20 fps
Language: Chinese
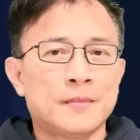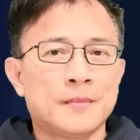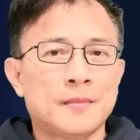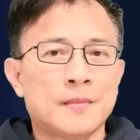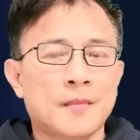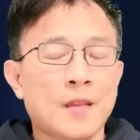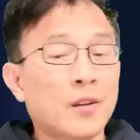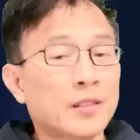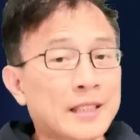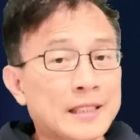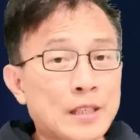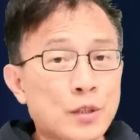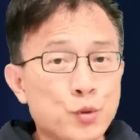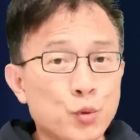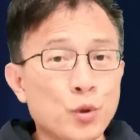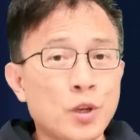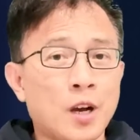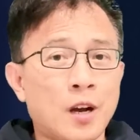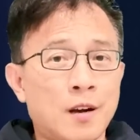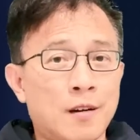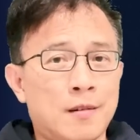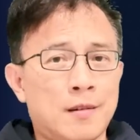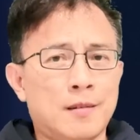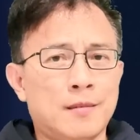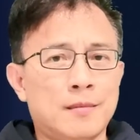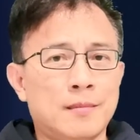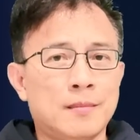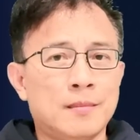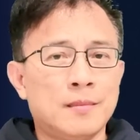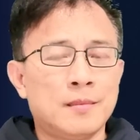好，大家注意好哦，
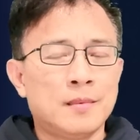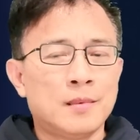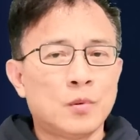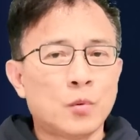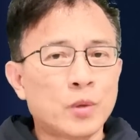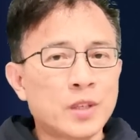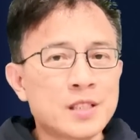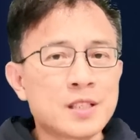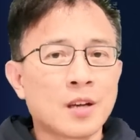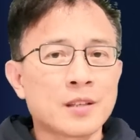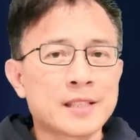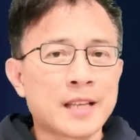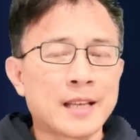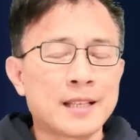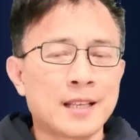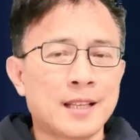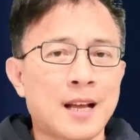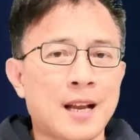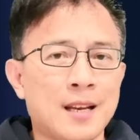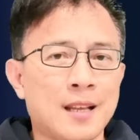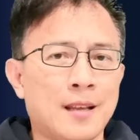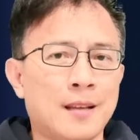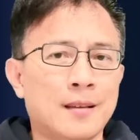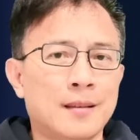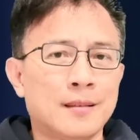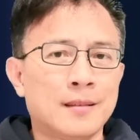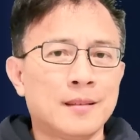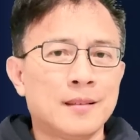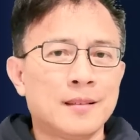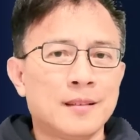我的脚踩在哪里？
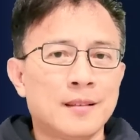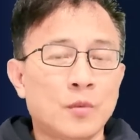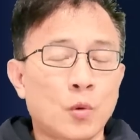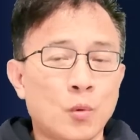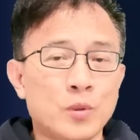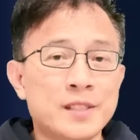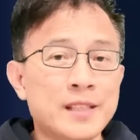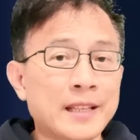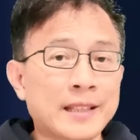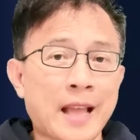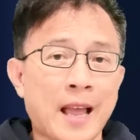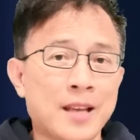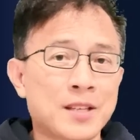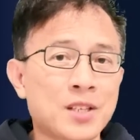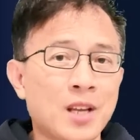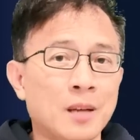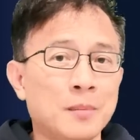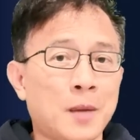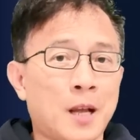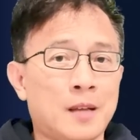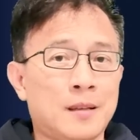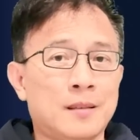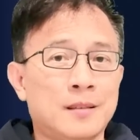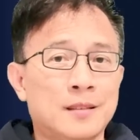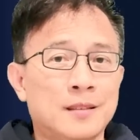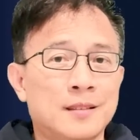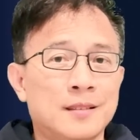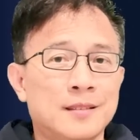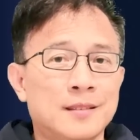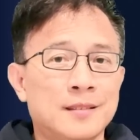我是在台上吗？
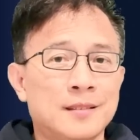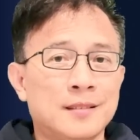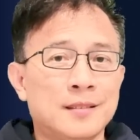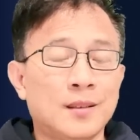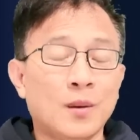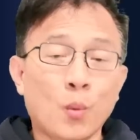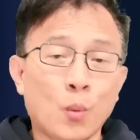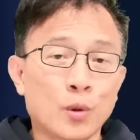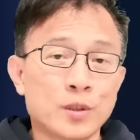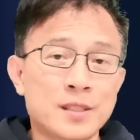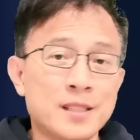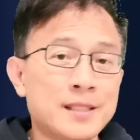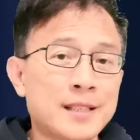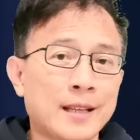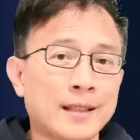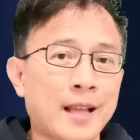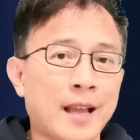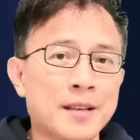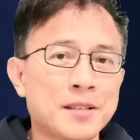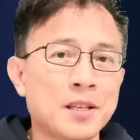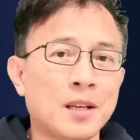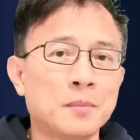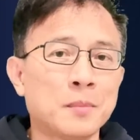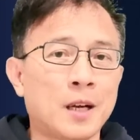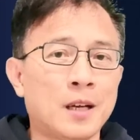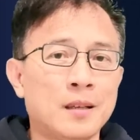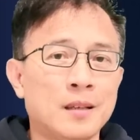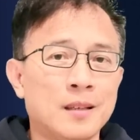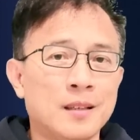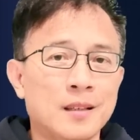我是在台上
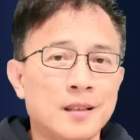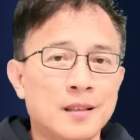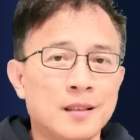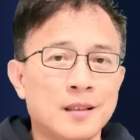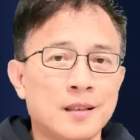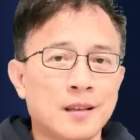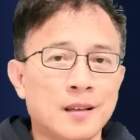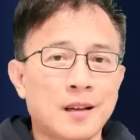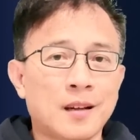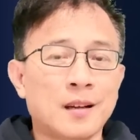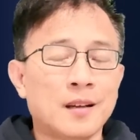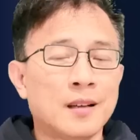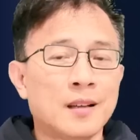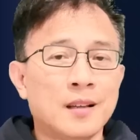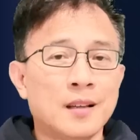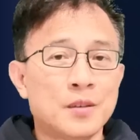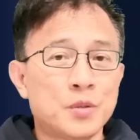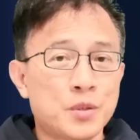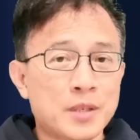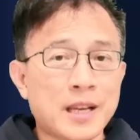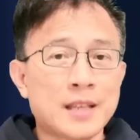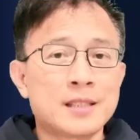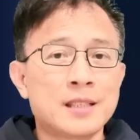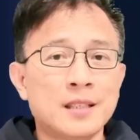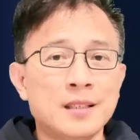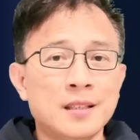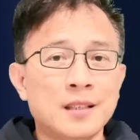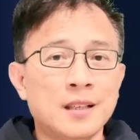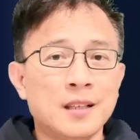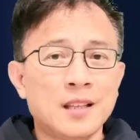吗？好，徐家
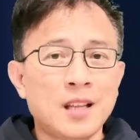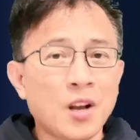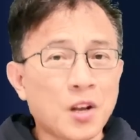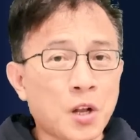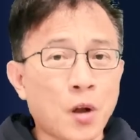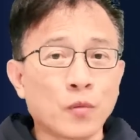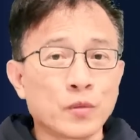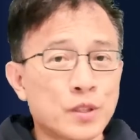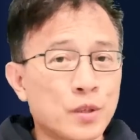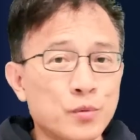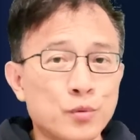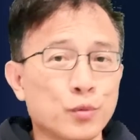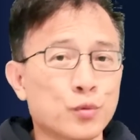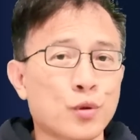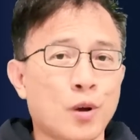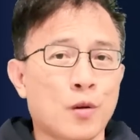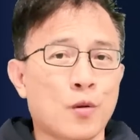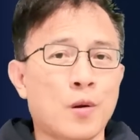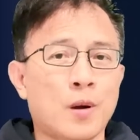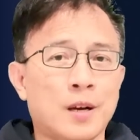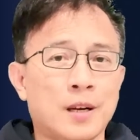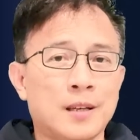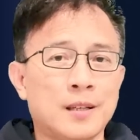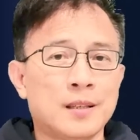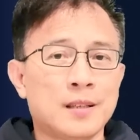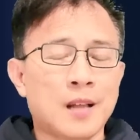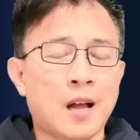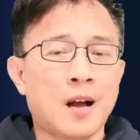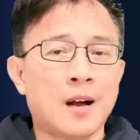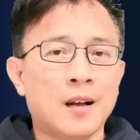清，你要搞清楚状况，
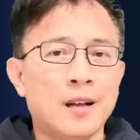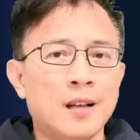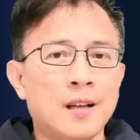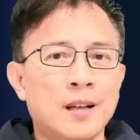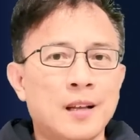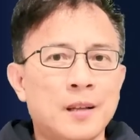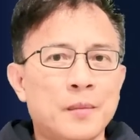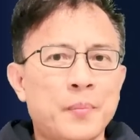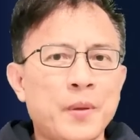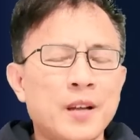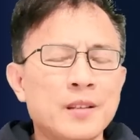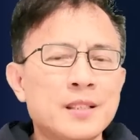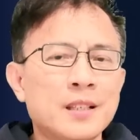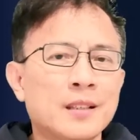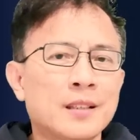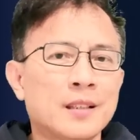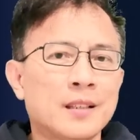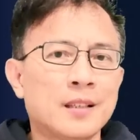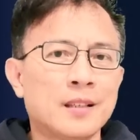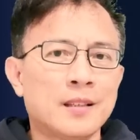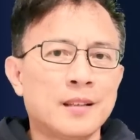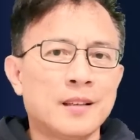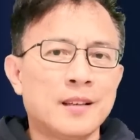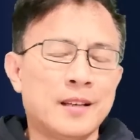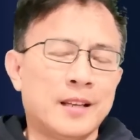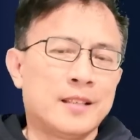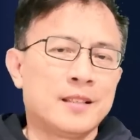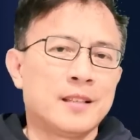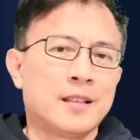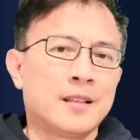好，不要这个
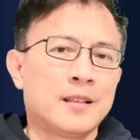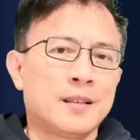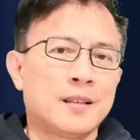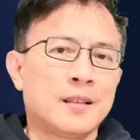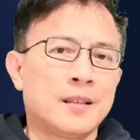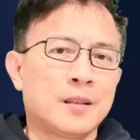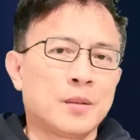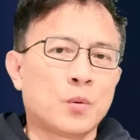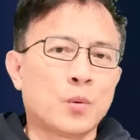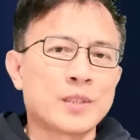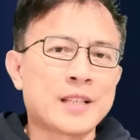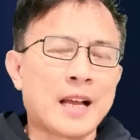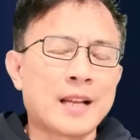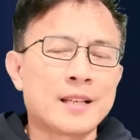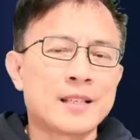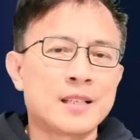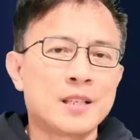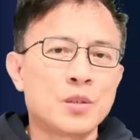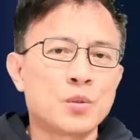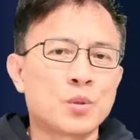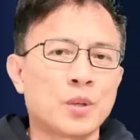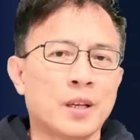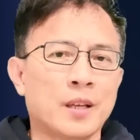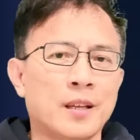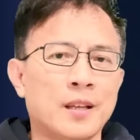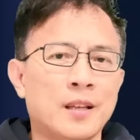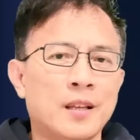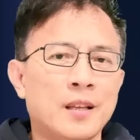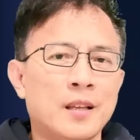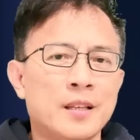领国家的薪水，
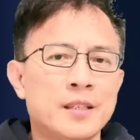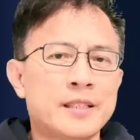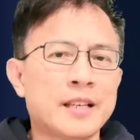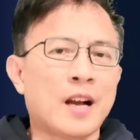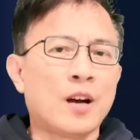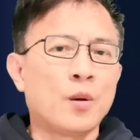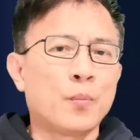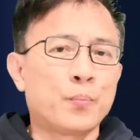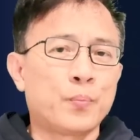叫